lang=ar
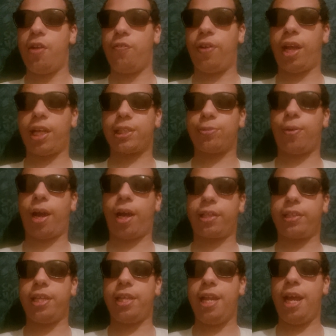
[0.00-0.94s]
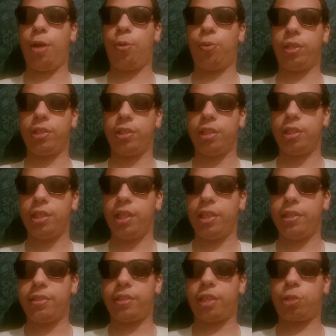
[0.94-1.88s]
في الاسواق ديال الحولي
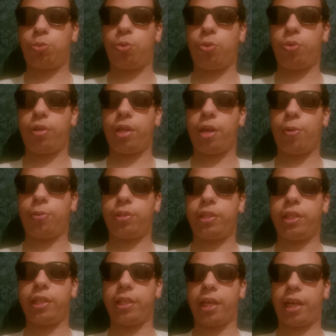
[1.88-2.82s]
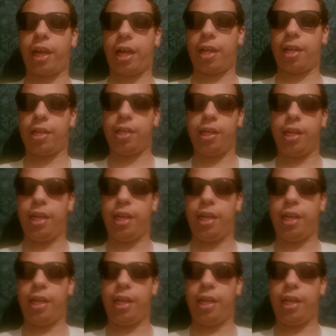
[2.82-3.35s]
كتقولوا لنا ودي راه